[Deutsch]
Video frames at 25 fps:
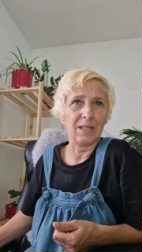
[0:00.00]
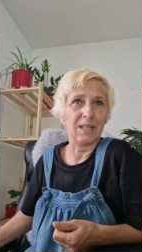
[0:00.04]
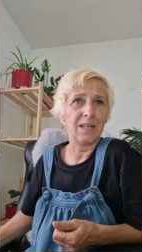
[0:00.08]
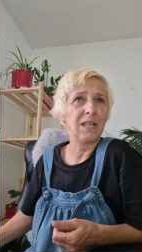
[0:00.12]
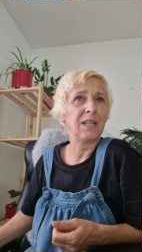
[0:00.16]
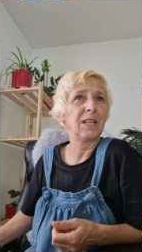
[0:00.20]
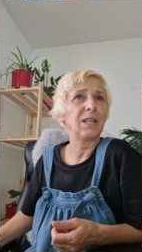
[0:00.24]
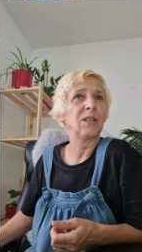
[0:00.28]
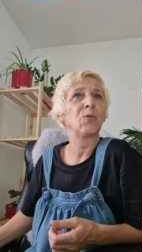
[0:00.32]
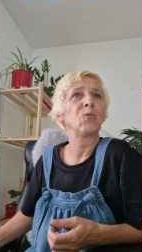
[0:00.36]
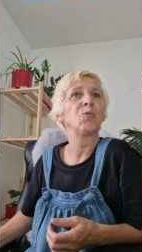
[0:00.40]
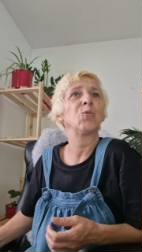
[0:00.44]

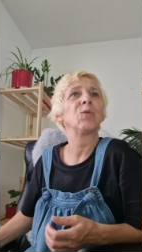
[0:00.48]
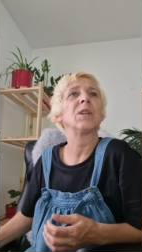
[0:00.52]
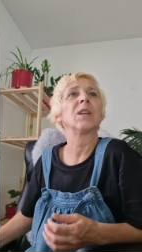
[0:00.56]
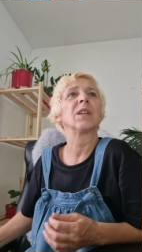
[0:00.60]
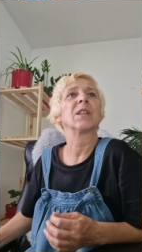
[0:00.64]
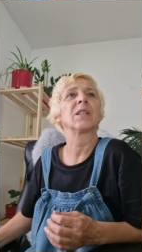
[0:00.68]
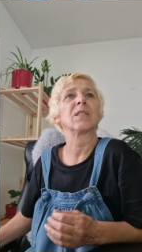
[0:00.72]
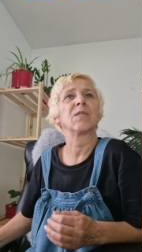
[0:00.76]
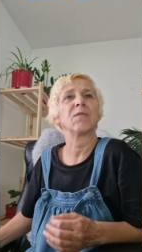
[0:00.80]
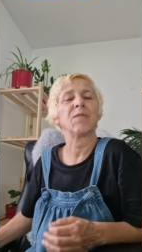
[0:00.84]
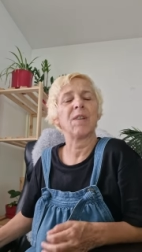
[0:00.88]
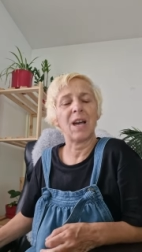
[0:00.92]
Nicht nur
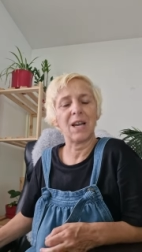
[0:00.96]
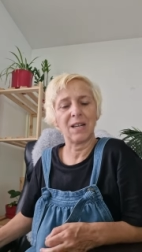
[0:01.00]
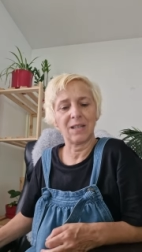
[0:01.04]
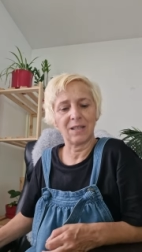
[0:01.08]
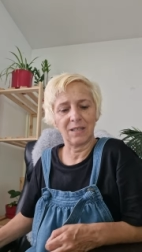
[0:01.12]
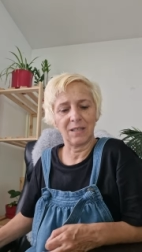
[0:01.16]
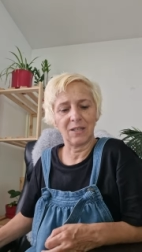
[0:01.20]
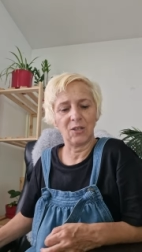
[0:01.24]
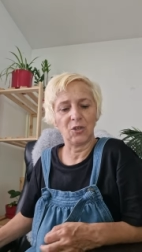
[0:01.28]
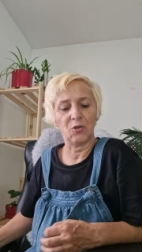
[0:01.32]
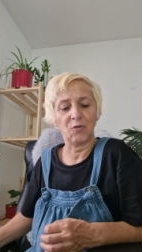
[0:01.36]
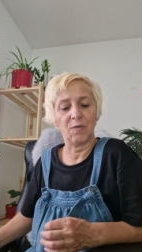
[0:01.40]
das
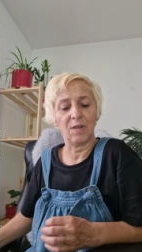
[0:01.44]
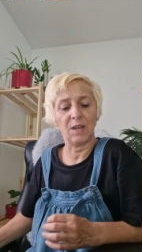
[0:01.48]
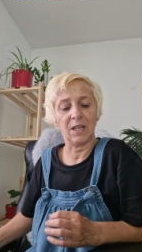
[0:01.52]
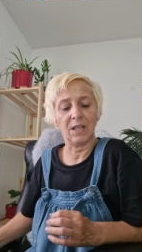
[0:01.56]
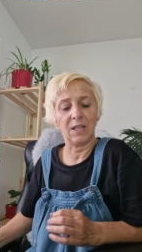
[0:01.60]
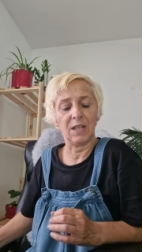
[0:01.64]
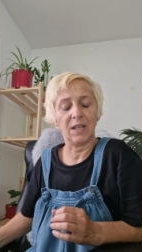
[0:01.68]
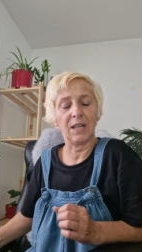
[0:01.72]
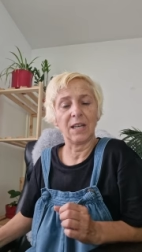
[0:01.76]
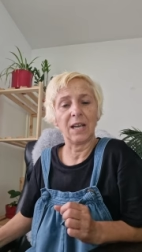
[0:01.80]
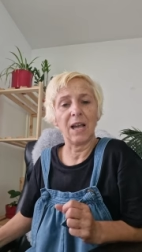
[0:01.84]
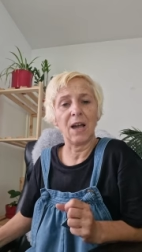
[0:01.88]
Was ist
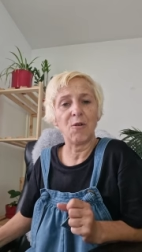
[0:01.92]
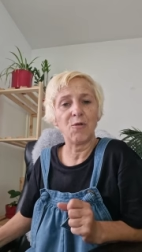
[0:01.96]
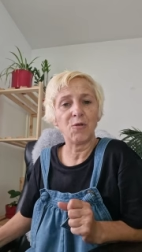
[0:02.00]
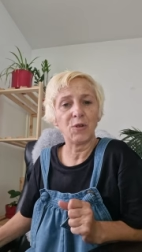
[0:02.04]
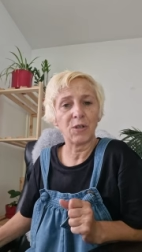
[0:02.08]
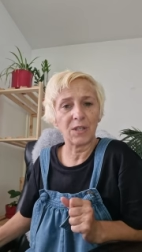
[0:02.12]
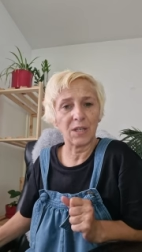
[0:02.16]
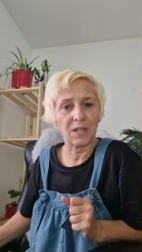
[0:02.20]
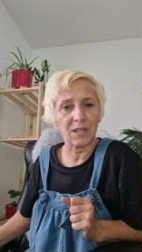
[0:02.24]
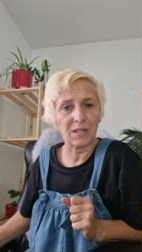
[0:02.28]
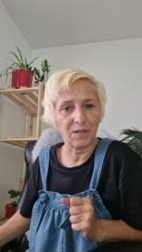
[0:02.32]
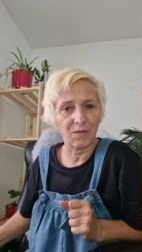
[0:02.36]
wichtig,
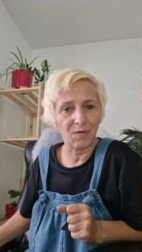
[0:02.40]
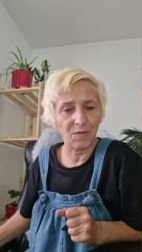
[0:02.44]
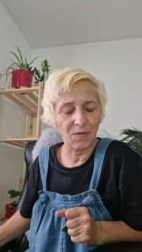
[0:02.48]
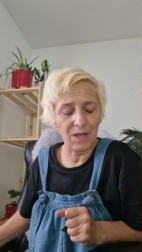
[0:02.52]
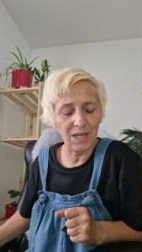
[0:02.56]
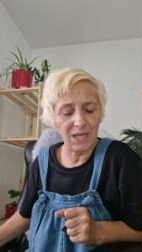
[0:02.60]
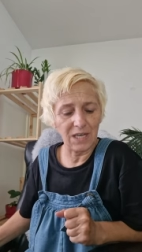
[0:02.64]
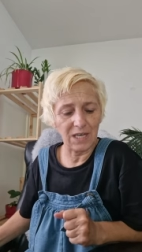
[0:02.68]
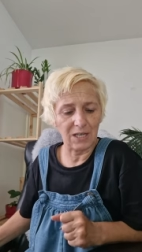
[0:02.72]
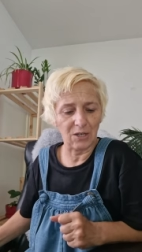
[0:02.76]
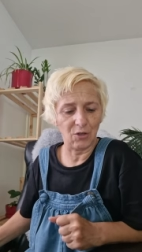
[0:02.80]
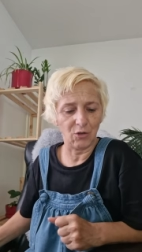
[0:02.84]
auch das
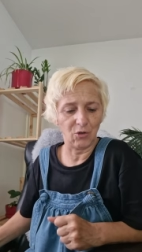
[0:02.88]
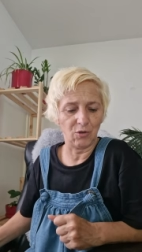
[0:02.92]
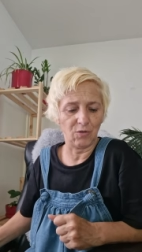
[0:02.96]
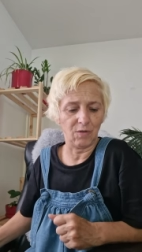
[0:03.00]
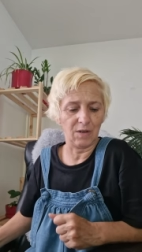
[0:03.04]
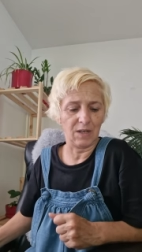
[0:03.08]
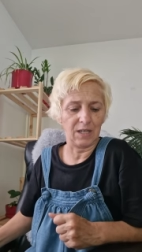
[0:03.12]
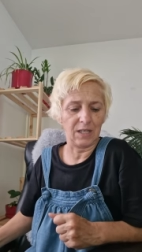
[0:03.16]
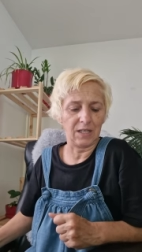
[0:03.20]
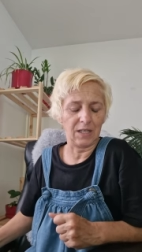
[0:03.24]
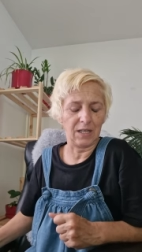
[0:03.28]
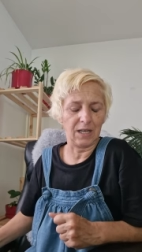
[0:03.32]
Wie ist
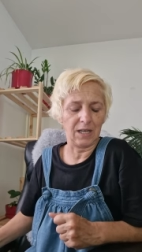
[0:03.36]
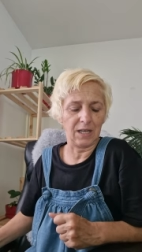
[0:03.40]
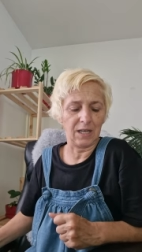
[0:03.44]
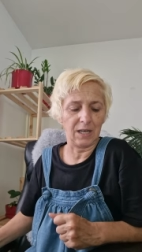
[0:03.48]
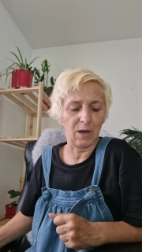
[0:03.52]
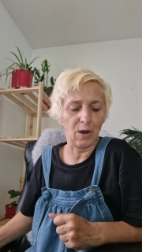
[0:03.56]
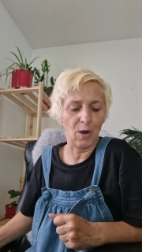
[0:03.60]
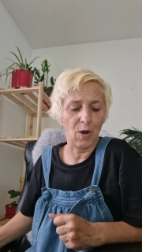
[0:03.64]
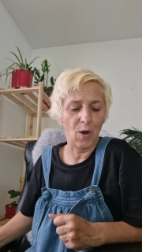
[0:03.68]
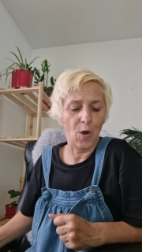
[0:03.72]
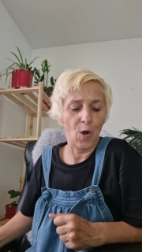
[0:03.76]
wichtig.